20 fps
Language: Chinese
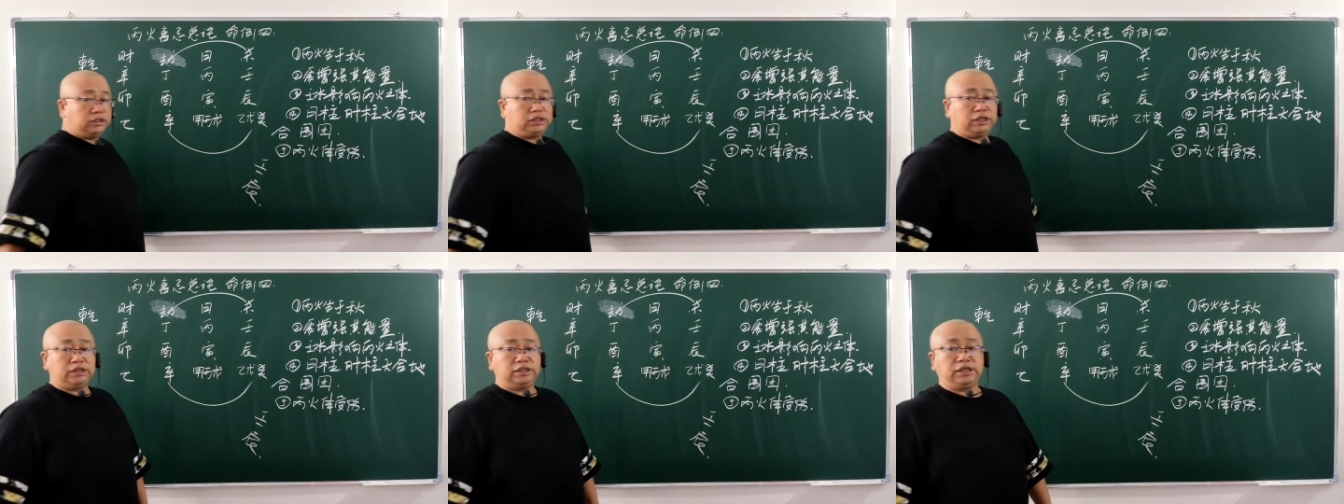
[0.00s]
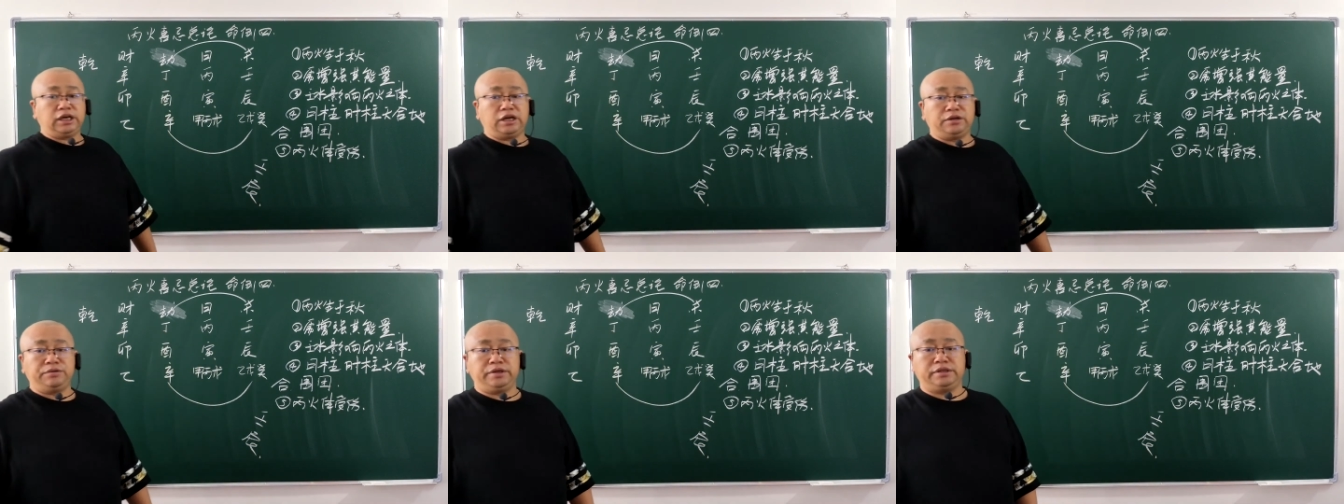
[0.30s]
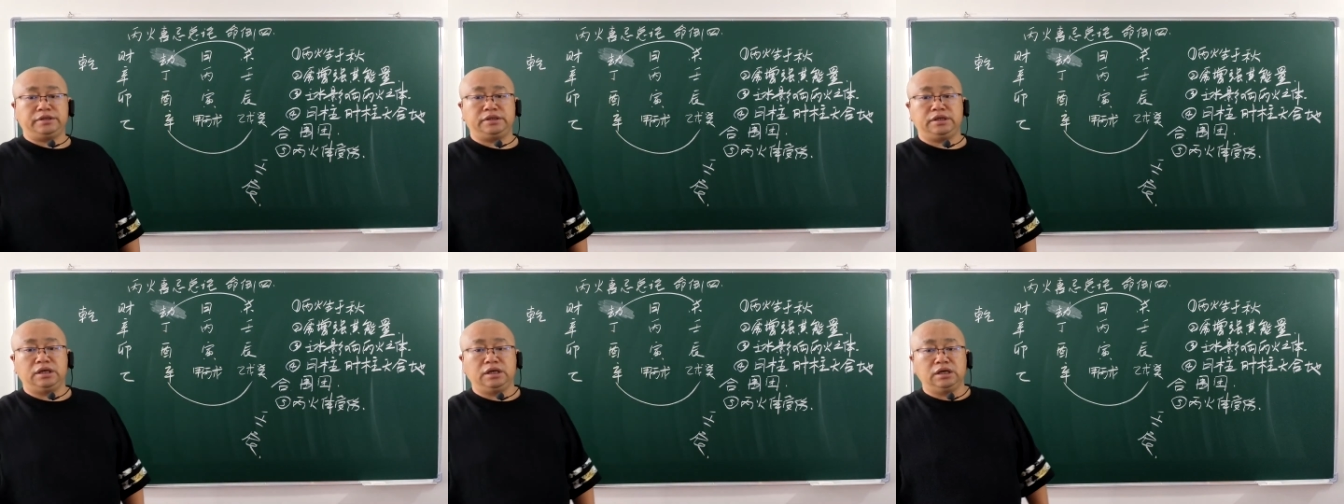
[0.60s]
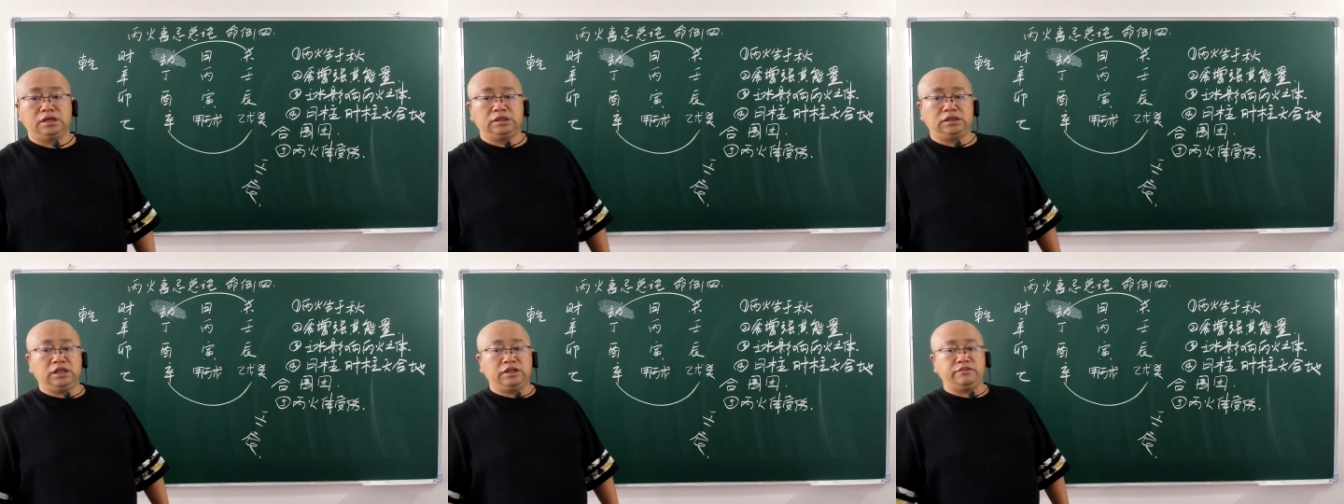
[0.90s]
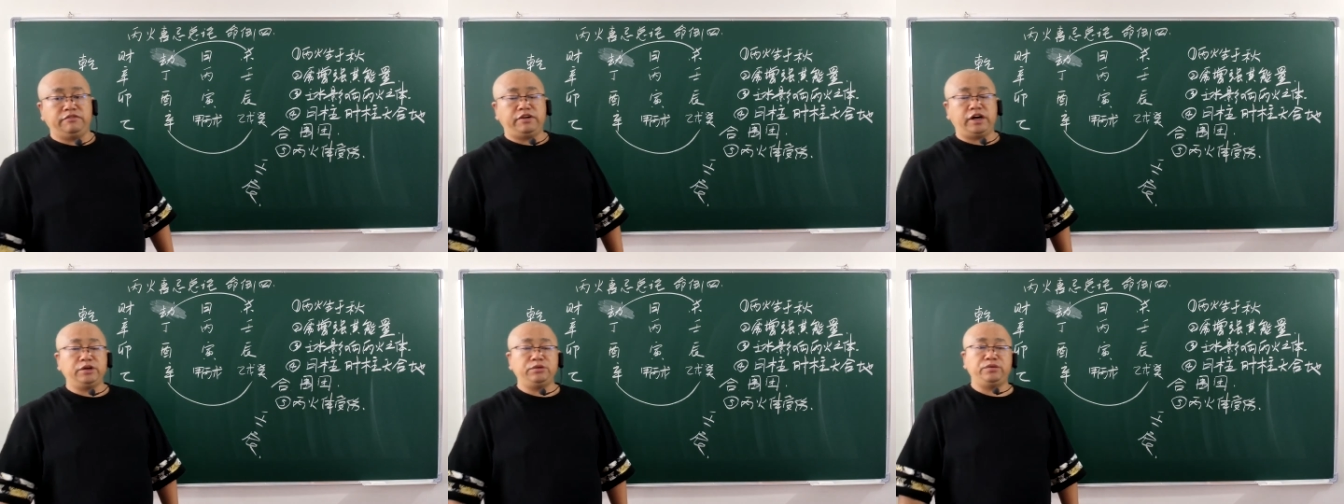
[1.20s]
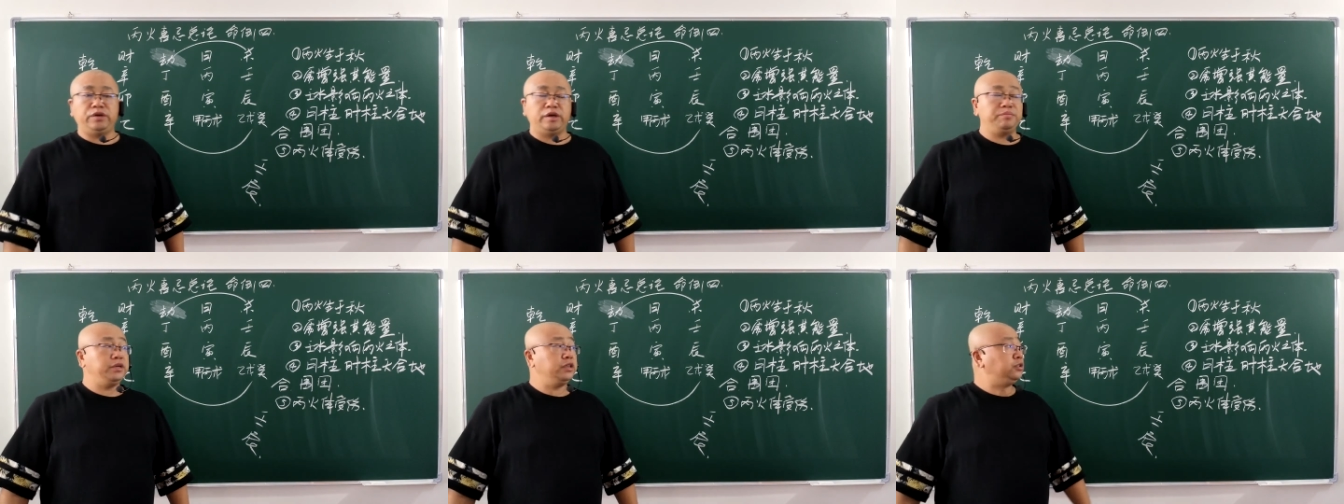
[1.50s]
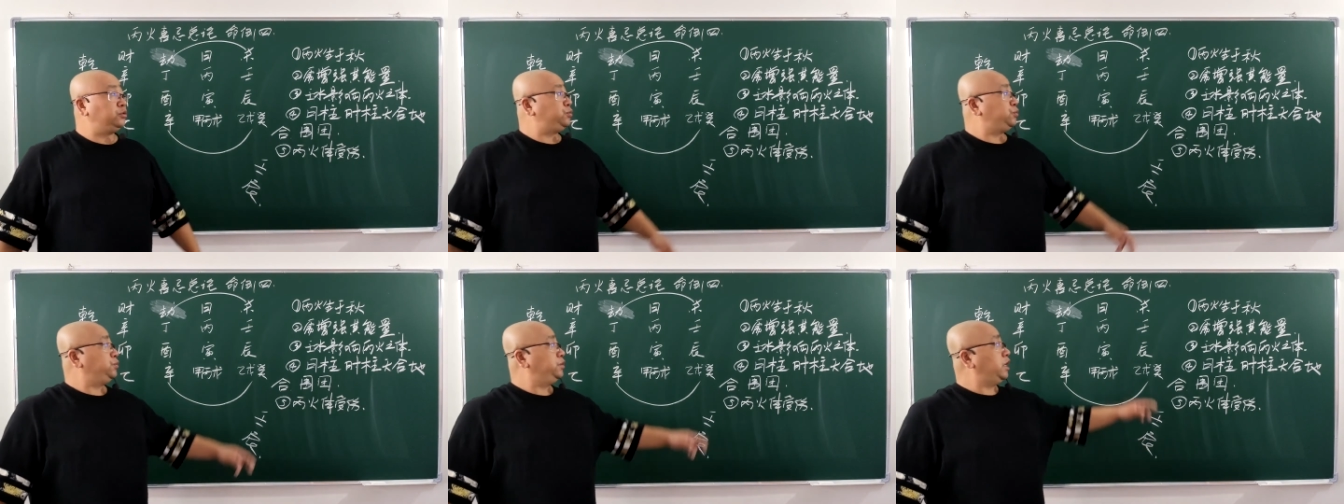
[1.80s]
引发元命局啊，它这
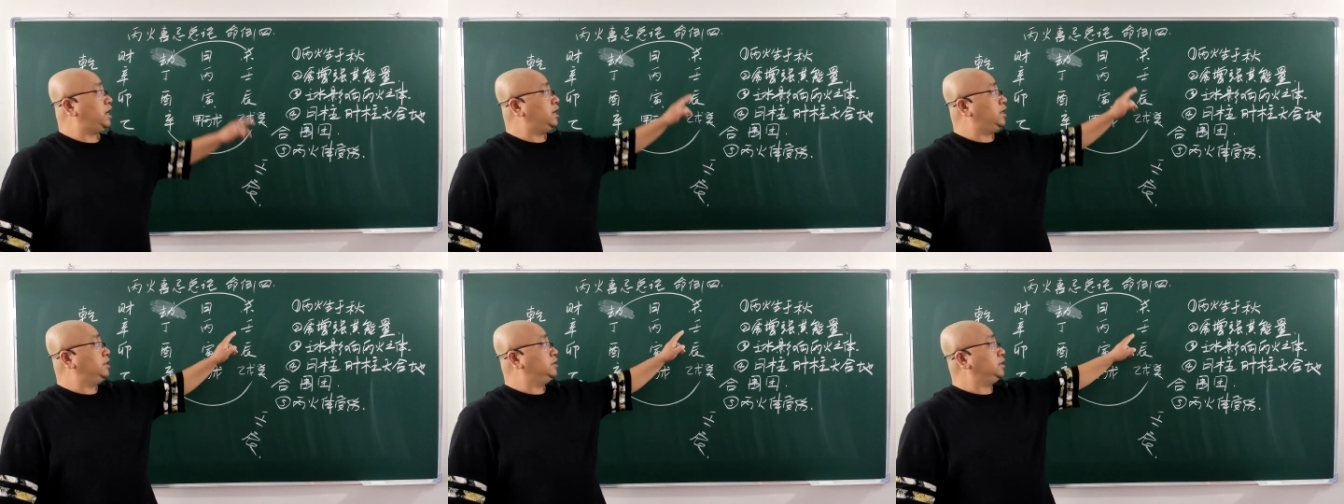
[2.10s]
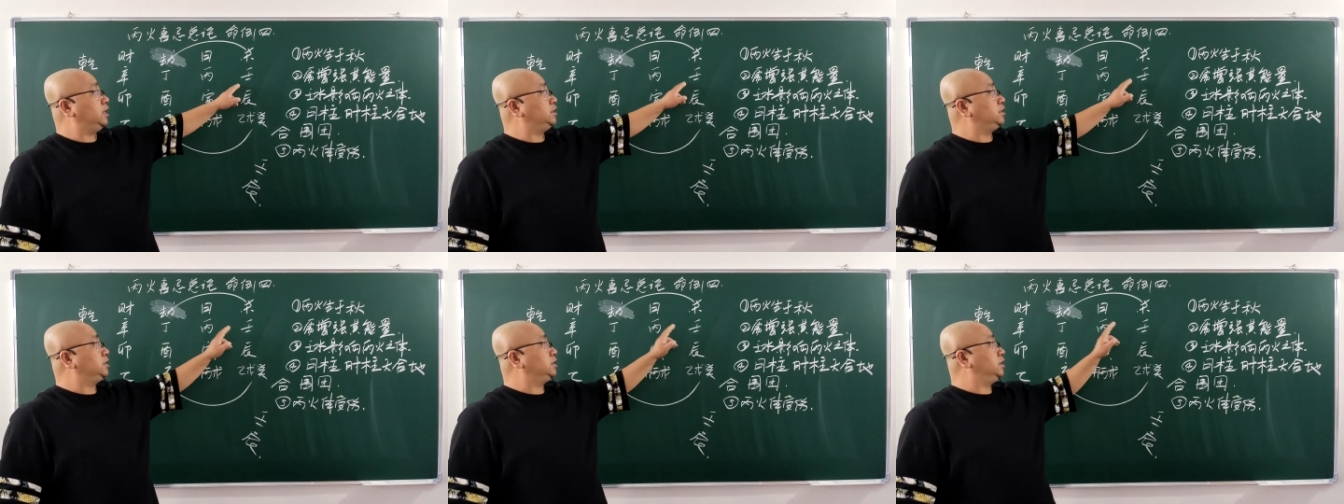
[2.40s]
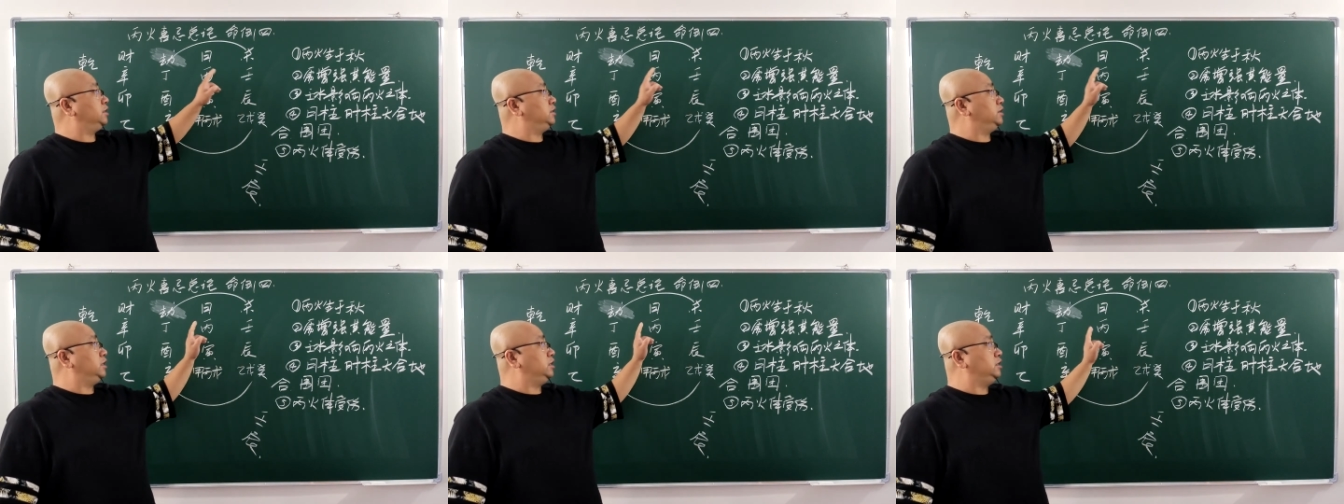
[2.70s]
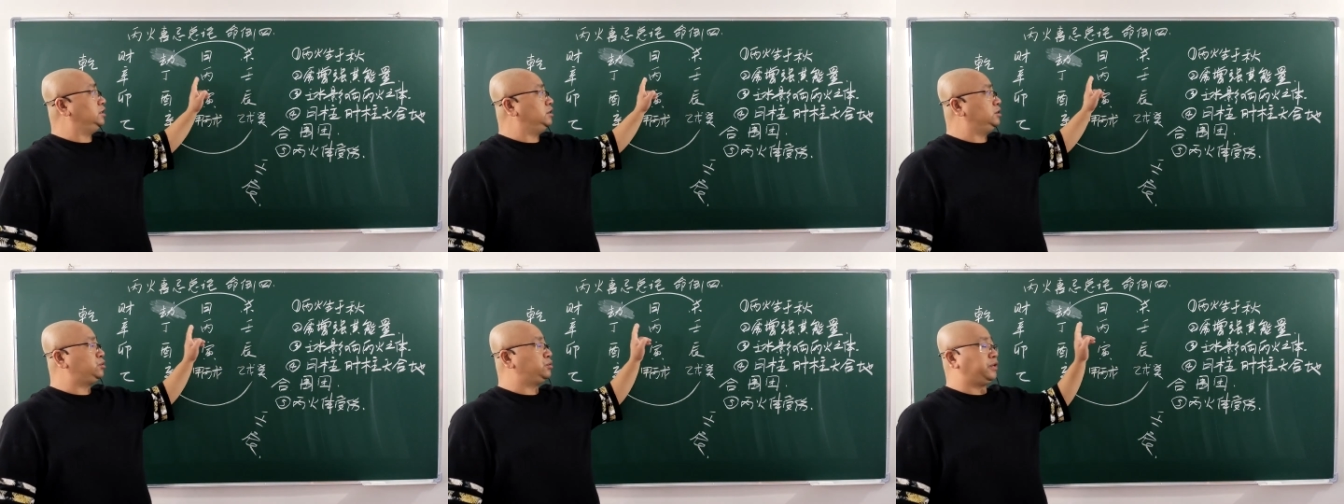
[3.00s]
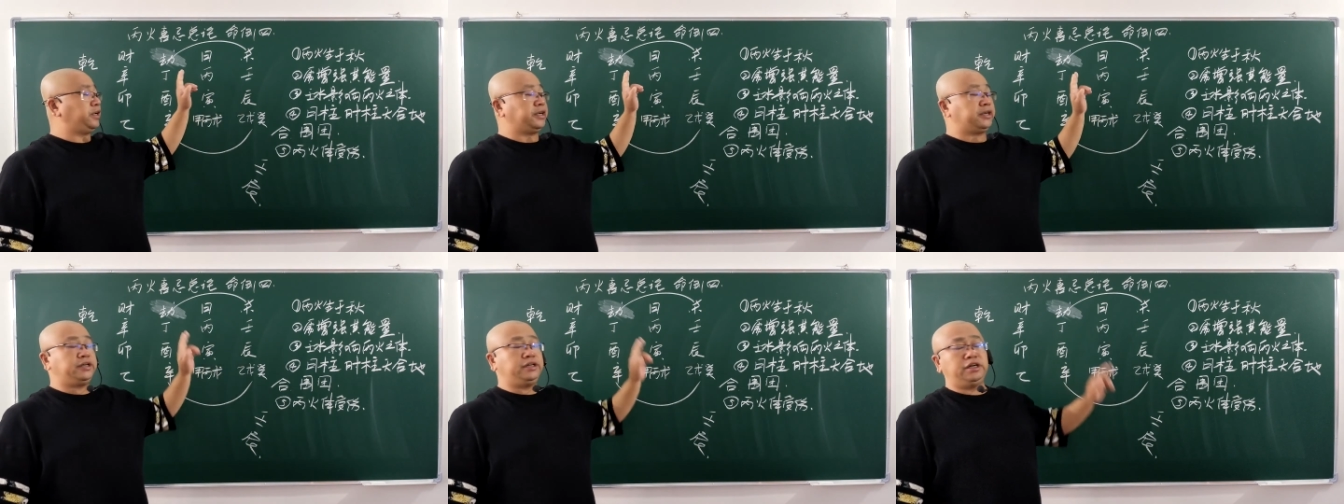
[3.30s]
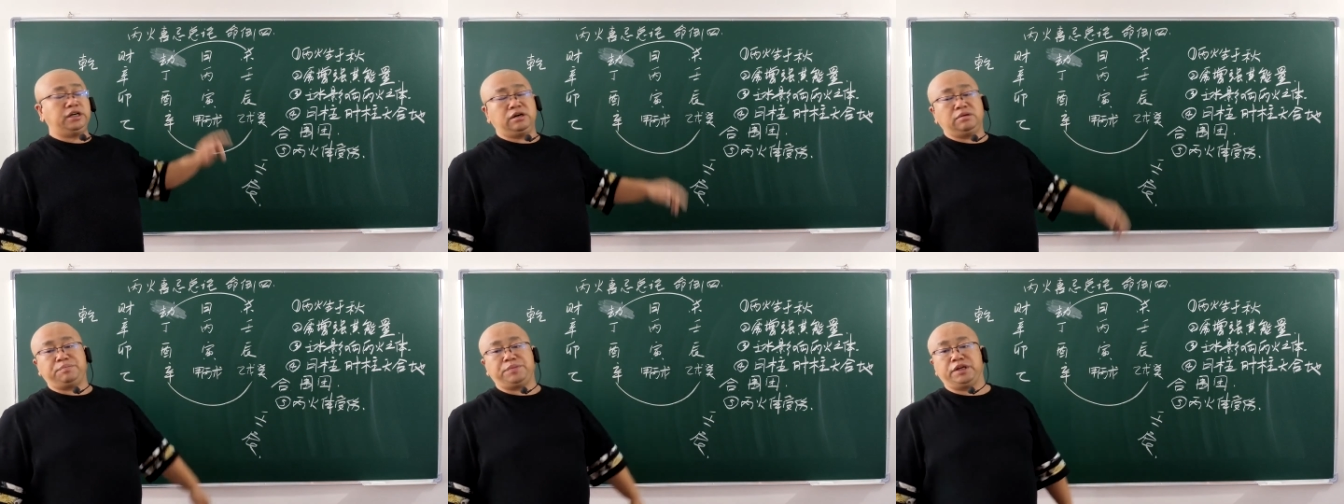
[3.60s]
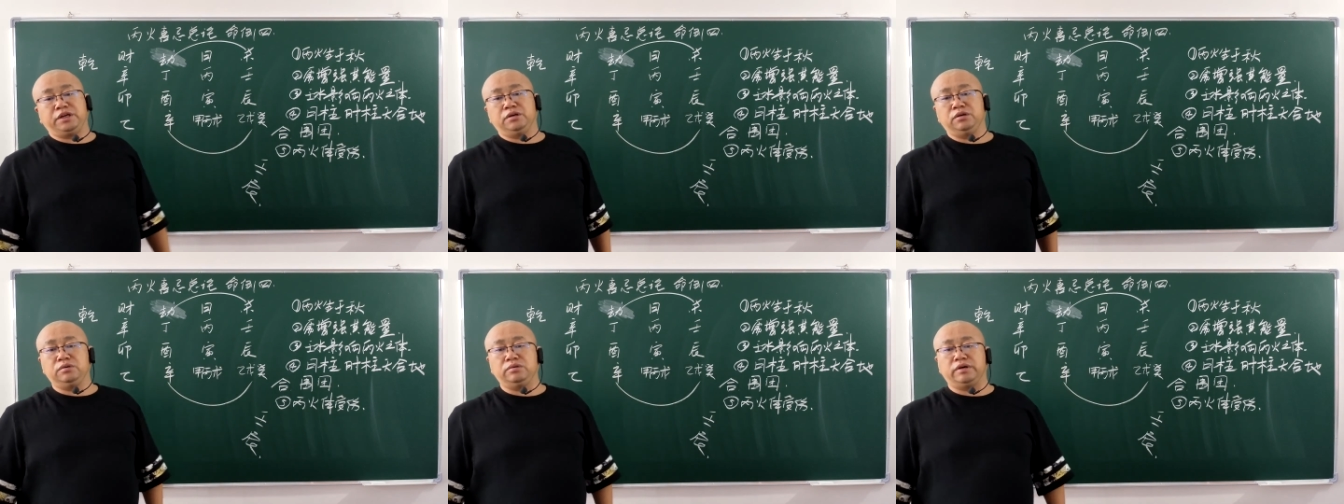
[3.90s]
个壬水克丙火的信
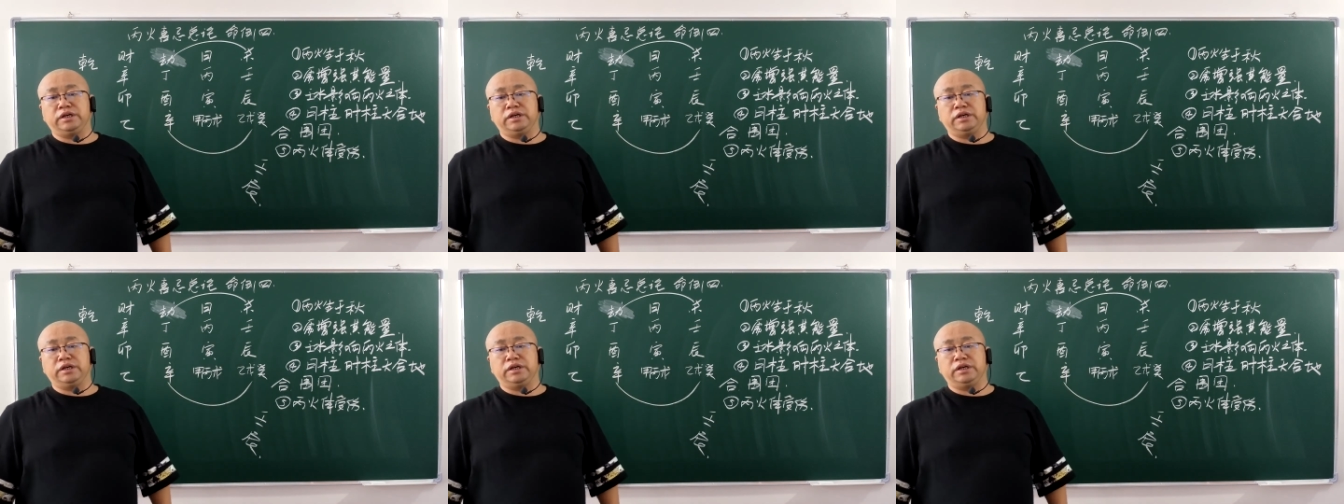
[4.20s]
息。